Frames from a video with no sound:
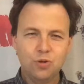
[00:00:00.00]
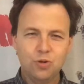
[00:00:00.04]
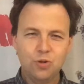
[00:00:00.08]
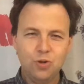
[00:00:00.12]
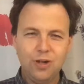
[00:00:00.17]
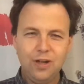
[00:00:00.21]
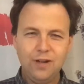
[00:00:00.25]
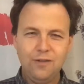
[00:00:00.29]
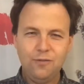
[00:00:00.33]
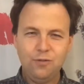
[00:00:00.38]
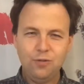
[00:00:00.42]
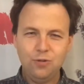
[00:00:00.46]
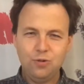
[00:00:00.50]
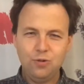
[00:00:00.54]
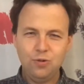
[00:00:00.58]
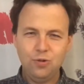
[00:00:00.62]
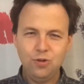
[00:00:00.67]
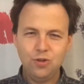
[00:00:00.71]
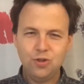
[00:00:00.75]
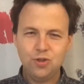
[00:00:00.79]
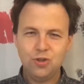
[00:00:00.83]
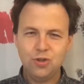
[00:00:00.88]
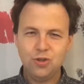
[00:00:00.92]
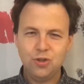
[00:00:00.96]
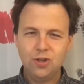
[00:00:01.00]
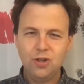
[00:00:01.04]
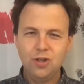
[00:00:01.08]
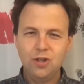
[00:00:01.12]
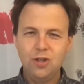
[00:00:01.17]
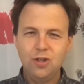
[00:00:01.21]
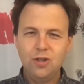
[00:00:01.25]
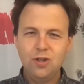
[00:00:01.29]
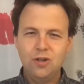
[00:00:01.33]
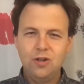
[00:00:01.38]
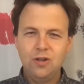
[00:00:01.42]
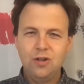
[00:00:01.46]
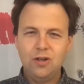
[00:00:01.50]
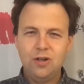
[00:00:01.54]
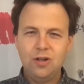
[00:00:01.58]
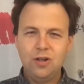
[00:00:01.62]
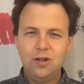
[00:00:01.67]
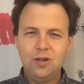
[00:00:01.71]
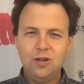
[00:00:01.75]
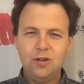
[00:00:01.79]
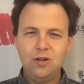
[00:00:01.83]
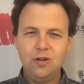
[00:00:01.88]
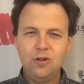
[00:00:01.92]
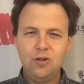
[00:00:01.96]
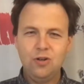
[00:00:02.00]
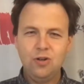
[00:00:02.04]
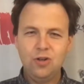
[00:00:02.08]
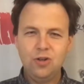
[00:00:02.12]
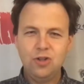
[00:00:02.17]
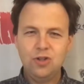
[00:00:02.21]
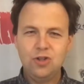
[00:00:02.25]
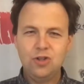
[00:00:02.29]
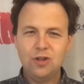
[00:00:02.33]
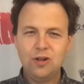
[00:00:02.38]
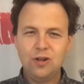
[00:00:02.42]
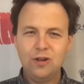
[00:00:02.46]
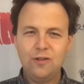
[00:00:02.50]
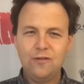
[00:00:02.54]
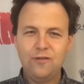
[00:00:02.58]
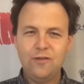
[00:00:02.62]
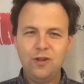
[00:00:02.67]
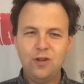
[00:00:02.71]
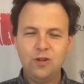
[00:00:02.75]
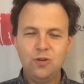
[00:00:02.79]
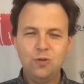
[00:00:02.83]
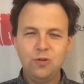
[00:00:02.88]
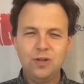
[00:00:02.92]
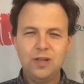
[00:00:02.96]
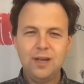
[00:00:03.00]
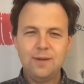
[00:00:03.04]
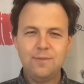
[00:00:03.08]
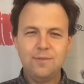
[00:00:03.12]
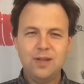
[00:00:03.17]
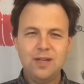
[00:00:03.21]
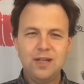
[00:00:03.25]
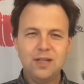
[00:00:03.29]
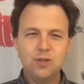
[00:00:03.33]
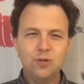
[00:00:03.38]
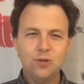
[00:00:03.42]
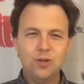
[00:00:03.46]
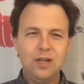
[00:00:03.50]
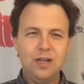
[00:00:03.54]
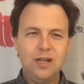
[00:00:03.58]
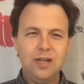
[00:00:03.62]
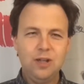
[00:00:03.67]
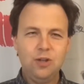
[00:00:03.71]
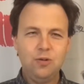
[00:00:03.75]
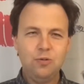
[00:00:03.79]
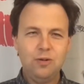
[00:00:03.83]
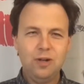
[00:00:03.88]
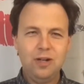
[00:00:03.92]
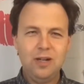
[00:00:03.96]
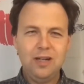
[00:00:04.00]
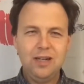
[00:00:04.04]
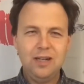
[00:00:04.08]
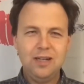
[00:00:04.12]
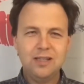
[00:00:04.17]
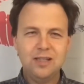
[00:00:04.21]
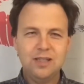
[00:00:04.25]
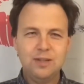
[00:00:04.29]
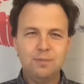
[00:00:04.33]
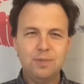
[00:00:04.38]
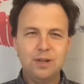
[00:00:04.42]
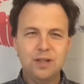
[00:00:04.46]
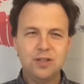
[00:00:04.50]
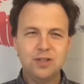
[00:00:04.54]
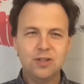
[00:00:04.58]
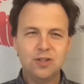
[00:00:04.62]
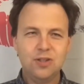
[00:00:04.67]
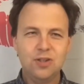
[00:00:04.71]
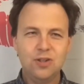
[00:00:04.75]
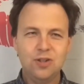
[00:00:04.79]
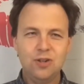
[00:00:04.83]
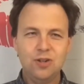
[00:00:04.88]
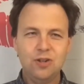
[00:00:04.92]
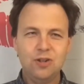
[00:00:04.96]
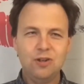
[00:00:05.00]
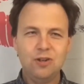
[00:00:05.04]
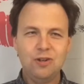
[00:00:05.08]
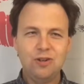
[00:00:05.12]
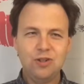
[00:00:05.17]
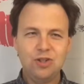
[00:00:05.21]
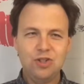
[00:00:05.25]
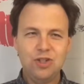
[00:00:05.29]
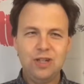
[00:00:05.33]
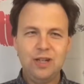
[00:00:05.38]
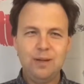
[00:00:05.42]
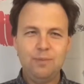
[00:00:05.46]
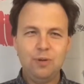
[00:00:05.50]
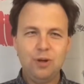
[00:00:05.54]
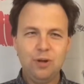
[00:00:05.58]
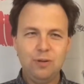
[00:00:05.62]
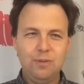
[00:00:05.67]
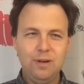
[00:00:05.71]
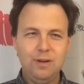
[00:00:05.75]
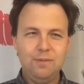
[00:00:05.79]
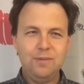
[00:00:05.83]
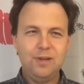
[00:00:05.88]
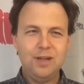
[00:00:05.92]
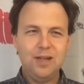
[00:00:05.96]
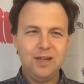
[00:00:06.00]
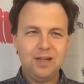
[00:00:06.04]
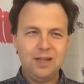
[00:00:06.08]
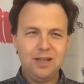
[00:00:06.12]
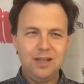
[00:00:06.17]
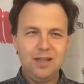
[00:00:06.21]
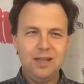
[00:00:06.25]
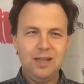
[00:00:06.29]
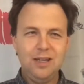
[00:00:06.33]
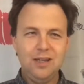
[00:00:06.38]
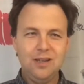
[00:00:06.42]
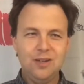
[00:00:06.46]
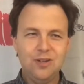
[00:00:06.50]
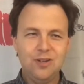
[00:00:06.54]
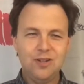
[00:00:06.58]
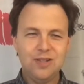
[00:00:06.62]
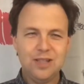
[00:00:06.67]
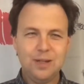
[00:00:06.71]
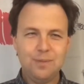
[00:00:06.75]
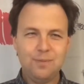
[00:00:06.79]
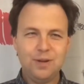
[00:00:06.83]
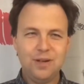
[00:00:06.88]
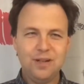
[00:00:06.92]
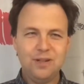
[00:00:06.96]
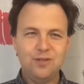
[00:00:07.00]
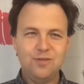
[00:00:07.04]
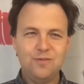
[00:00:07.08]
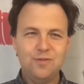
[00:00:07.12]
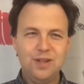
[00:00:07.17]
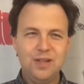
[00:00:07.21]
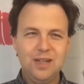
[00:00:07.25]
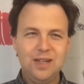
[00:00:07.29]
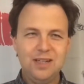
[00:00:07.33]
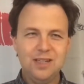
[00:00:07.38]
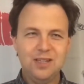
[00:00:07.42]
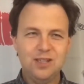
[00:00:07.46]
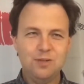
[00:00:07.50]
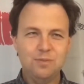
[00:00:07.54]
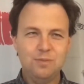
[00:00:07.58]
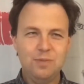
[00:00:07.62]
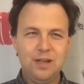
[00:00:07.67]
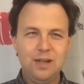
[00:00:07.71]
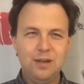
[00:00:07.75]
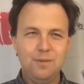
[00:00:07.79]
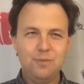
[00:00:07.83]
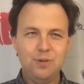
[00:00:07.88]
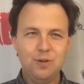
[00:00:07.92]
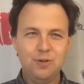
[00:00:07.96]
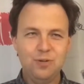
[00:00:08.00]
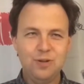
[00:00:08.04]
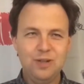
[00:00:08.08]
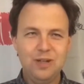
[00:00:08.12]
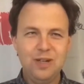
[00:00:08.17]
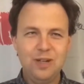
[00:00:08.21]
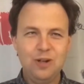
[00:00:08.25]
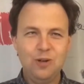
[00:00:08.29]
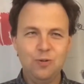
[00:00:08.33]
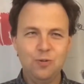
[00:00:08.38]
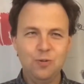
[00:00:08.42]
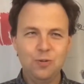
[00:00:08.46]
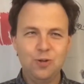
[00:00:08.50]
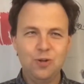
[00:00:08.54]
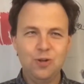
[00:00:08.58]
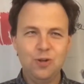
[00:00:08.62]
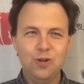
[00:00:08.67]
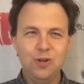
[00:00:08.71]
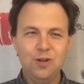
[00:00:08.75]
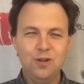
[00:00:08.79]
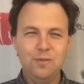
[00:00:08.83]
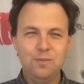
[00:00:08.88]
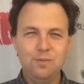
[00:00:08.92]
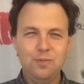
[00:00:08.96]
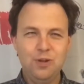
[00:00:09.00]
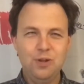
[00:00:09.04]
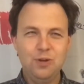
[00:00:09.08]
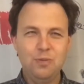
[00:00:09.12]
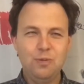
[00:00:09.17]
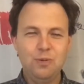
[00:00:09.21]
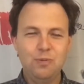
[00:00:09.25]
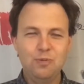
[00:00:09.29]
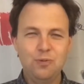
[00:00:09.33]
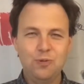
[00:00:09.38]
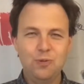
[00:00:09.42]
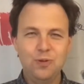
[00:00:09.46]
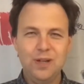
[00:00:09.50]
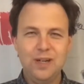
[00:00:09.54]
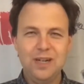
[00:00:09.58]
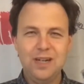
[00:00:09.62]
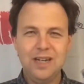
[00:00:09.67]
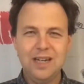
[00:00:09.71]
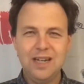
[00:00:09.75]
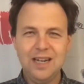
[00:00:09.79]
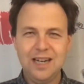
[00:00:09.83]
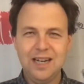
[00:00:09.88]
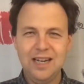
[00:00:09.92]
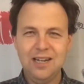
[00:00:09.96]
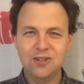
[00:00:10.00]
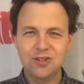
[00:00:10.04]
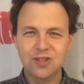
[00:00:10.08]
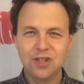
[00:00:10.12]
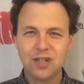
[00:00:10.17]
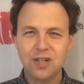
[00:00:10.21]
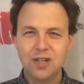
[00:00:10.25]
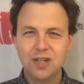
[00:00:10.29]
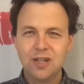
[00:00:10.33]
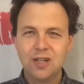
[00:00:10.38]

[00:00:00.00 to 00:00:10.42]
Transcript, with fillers: bonjour à vous tous. Euh, là, je refais une autre captation dans les toilettes parce que euh, j'ai des problèmes techniques, ça prend du financement, puis on est à l'automne, puis il n'y a pas beaucoup d'éclairage.